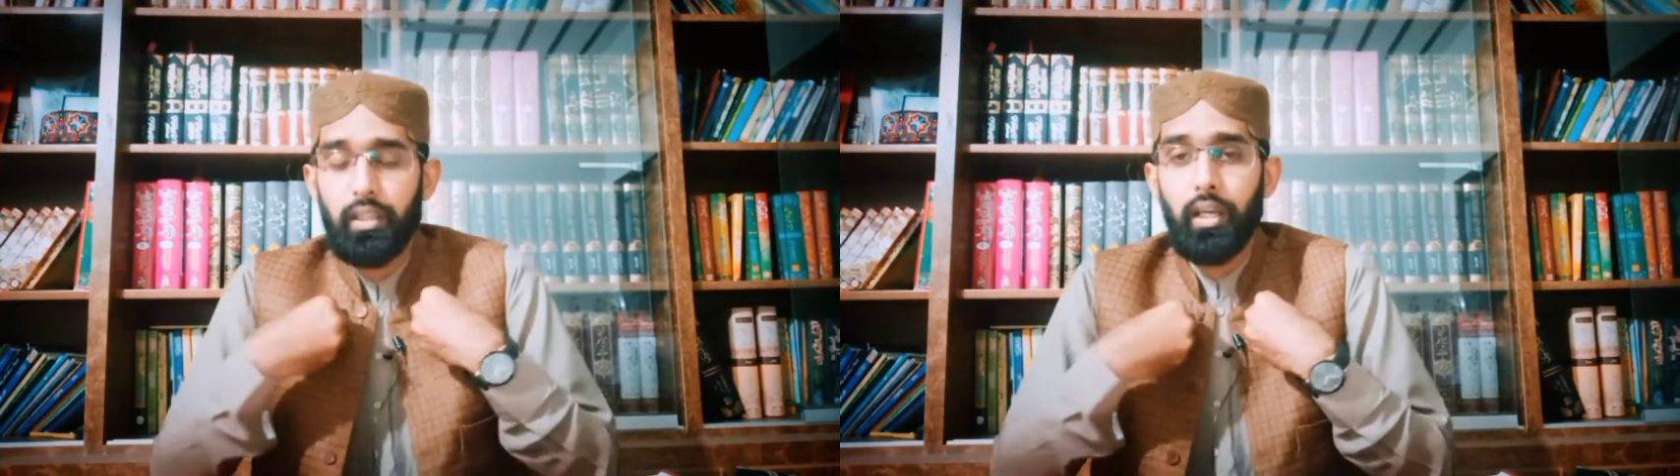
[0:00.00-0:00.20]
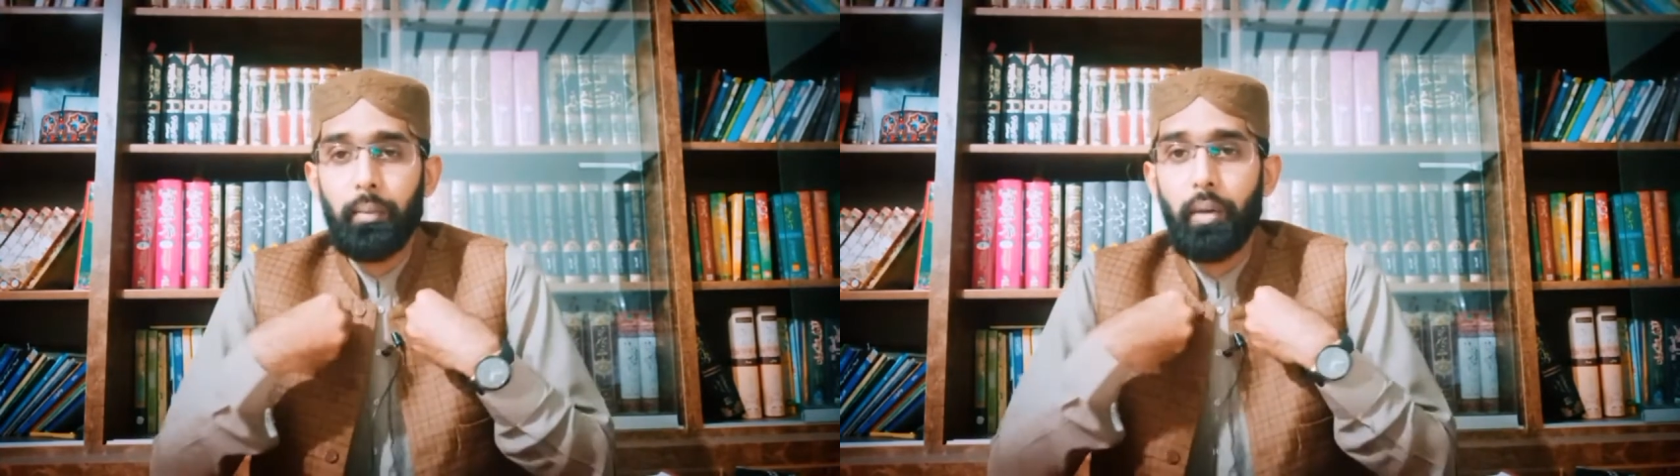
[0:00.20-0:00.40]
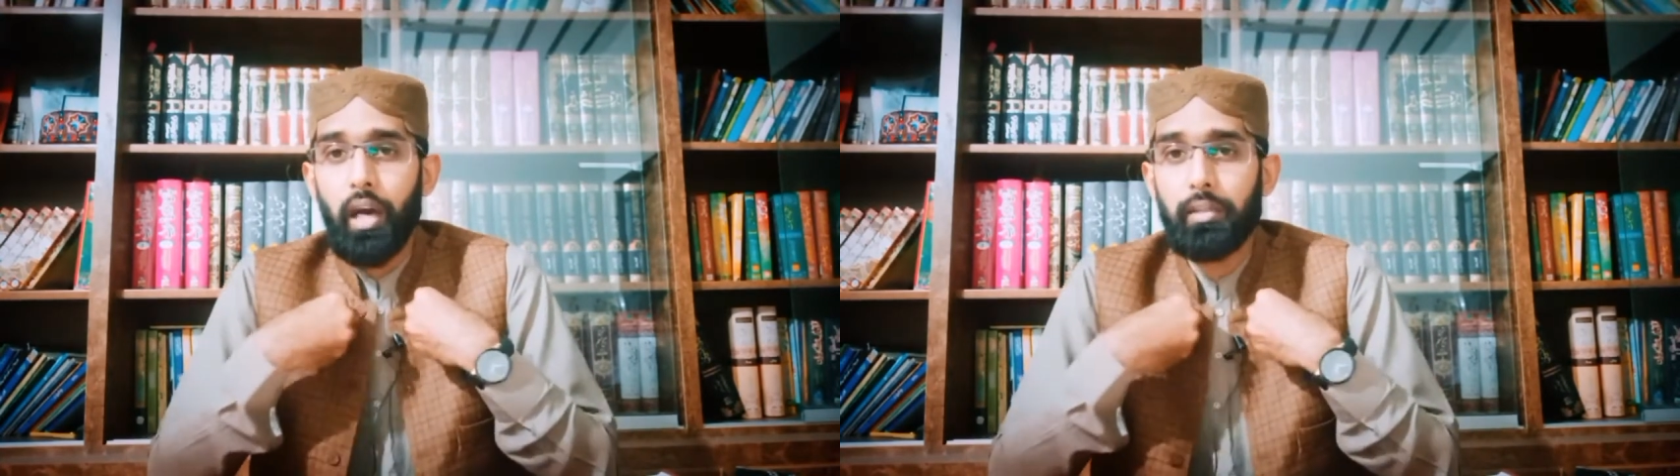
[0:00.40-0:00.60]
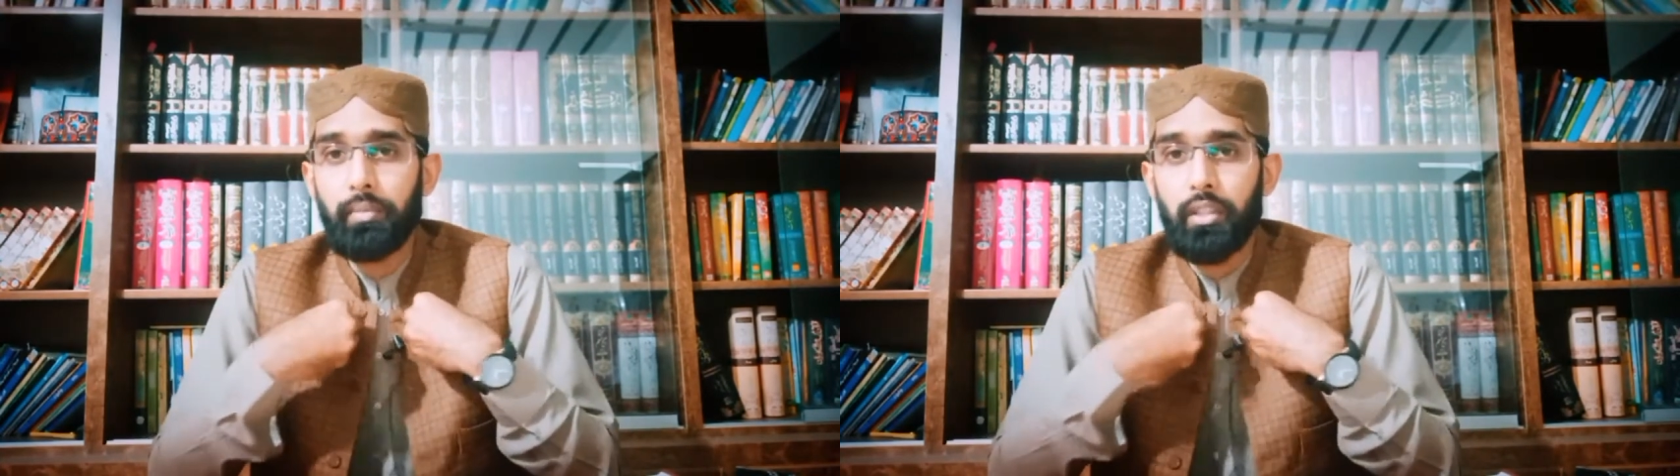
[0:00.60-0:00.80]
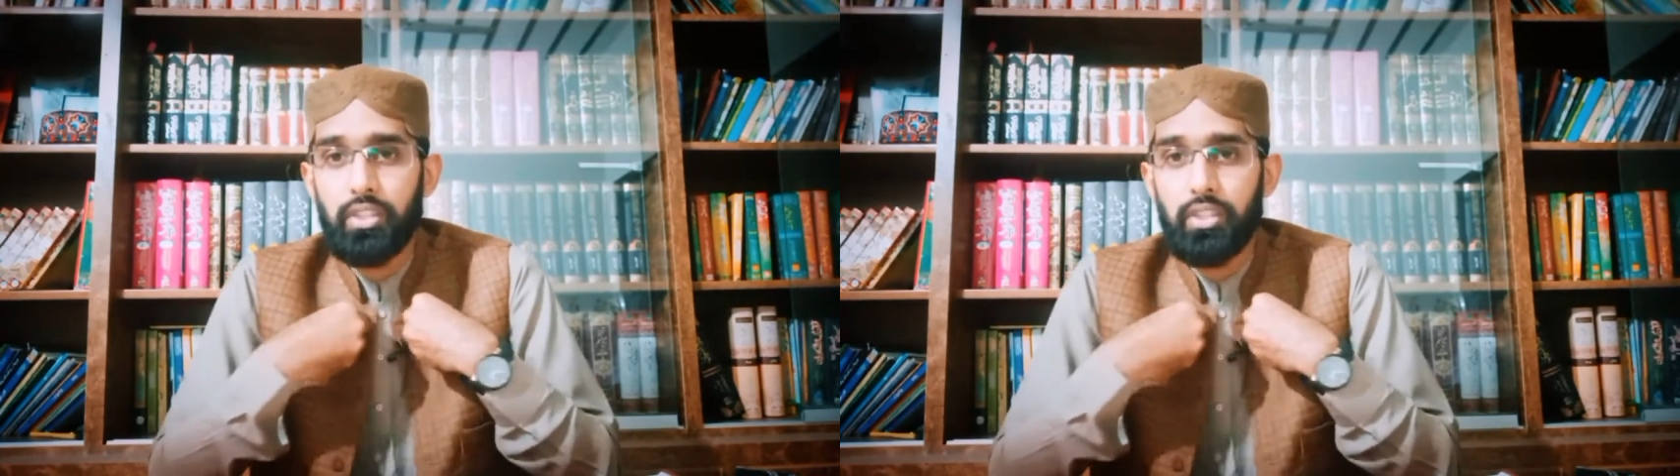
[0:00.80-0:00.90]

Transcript: गिरेबान में